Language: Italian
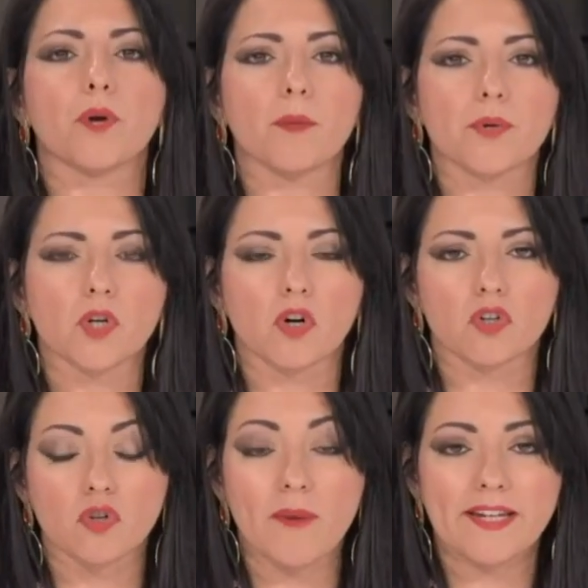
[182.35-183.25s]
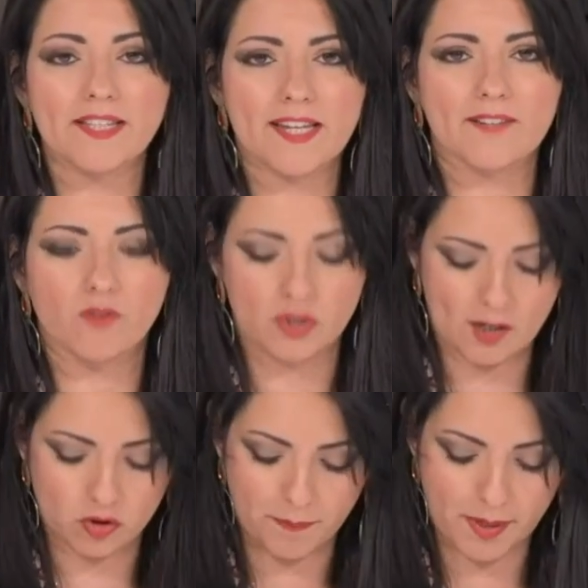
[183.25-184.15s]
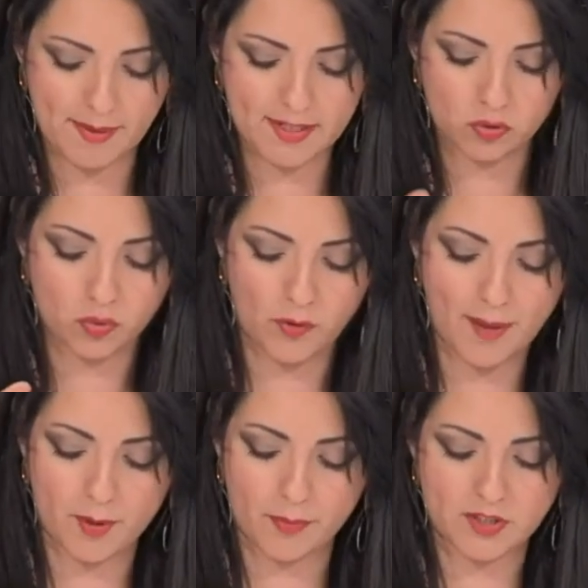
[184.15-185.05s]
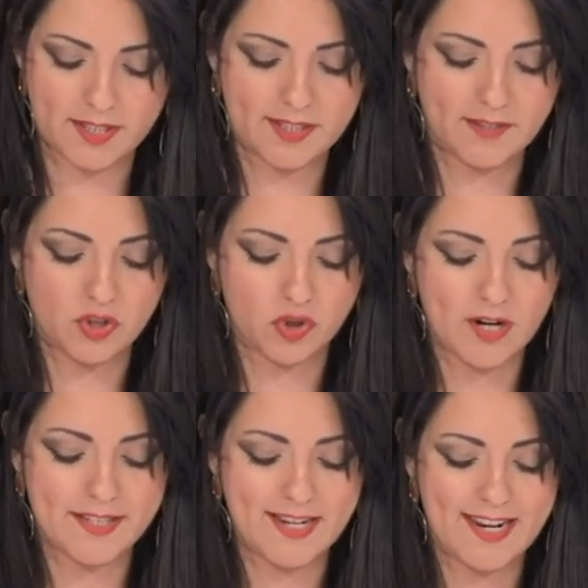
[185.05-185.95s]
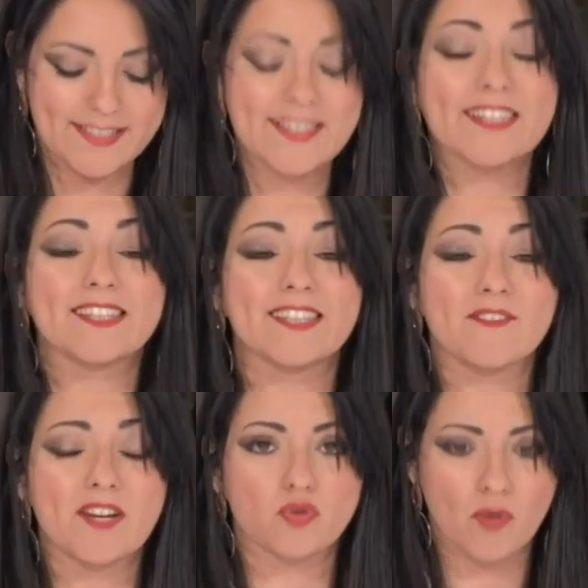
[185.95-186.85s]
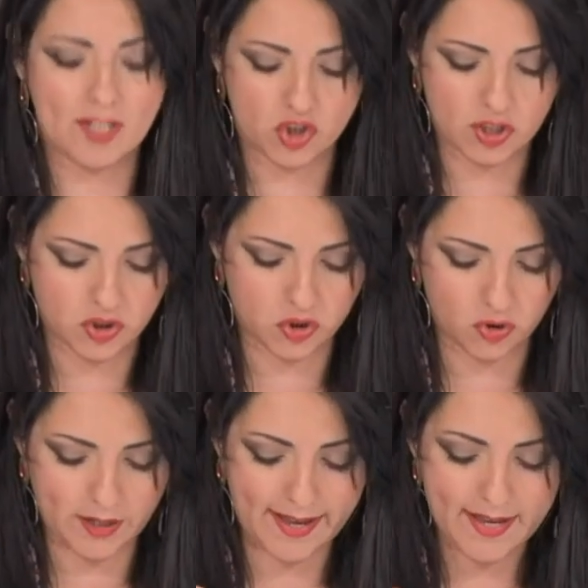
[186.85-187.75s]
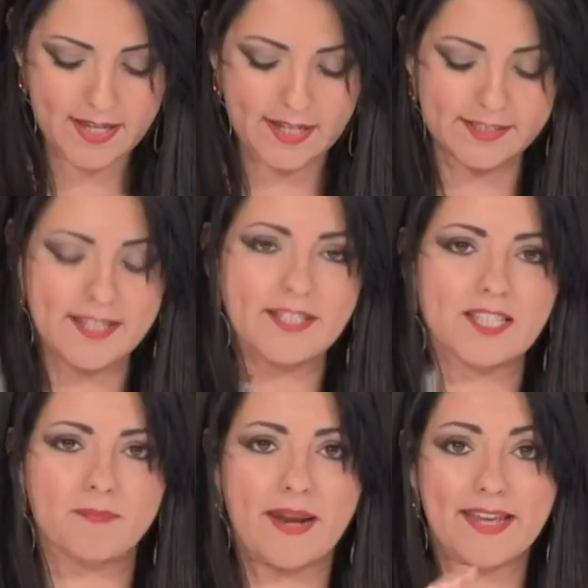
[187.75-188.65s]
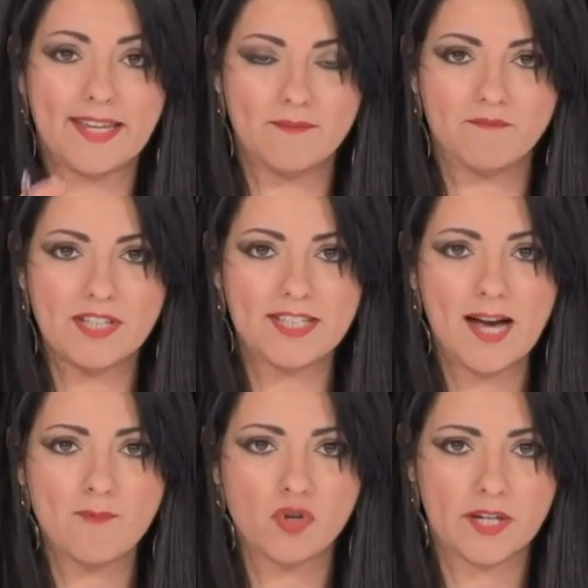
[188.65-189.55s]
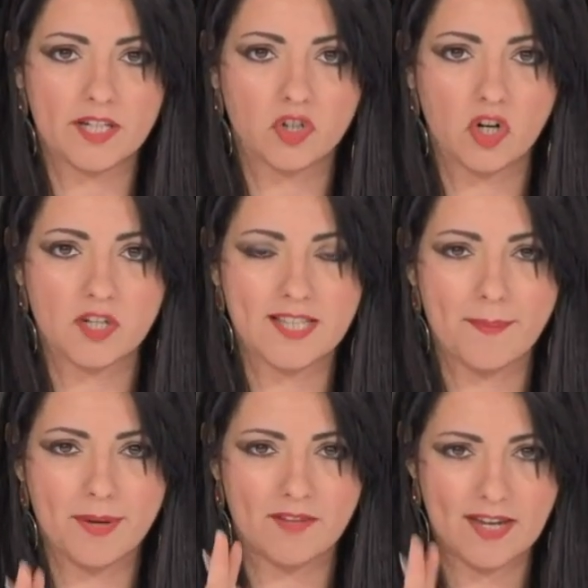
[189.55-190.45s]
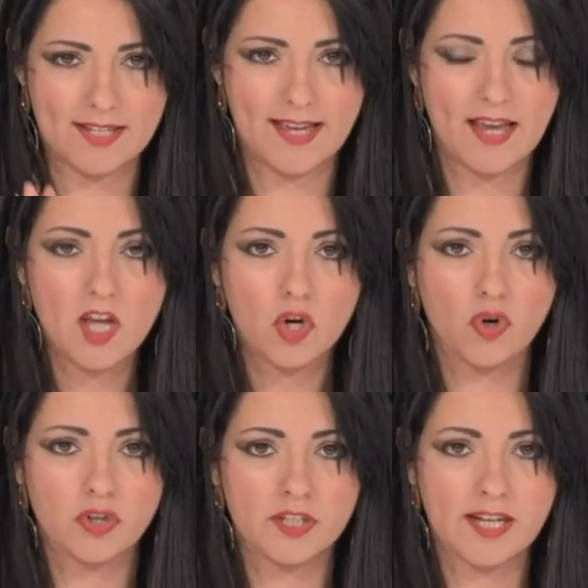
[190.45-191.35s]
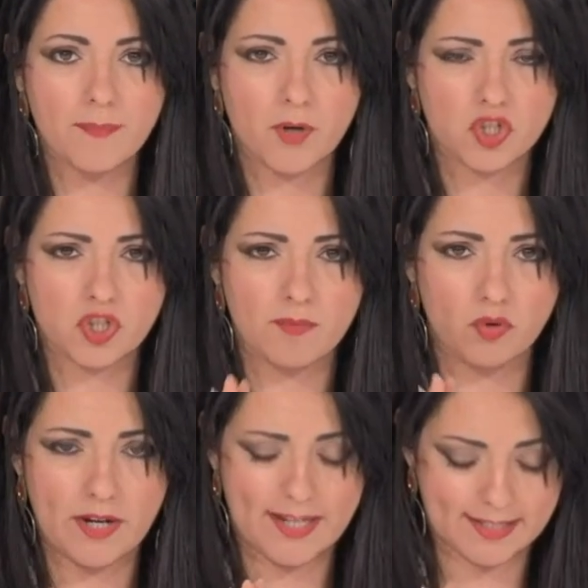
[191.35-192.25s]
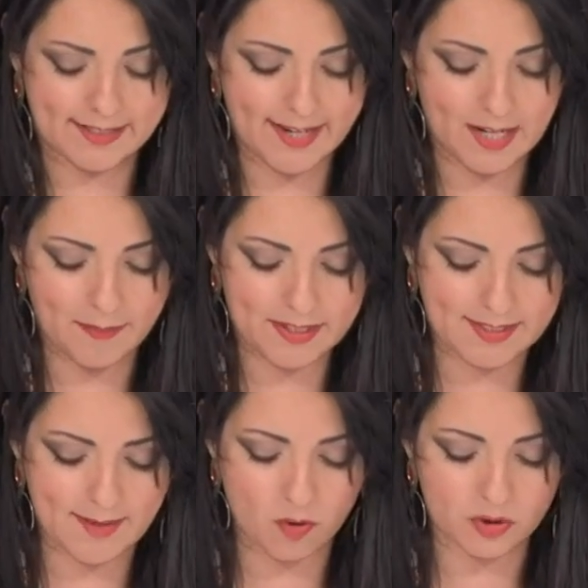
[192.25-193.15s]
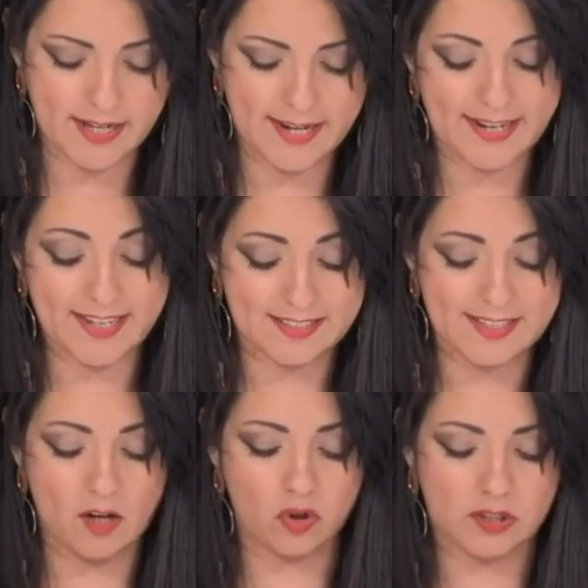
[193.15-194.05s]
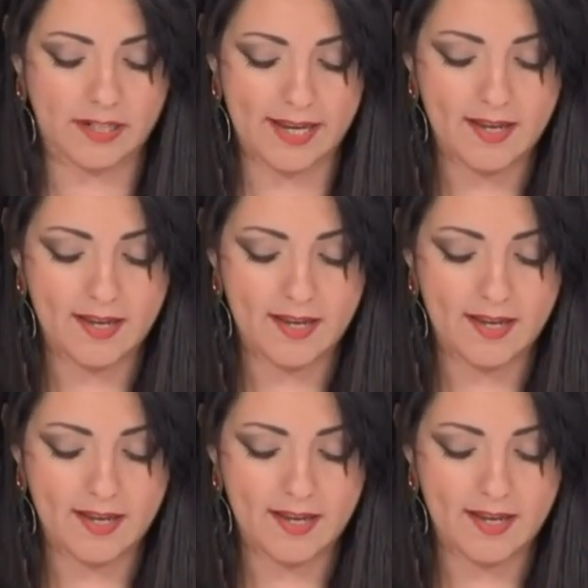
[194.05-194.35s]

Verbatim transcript: Proprio domani sarà votato in prima lettura una proposta di revisione della direttiva sulla gestione eh, degli sprechi. Vediamo che cosa prevede con i prossimi due cartelli. Partiamo dal cartello 3.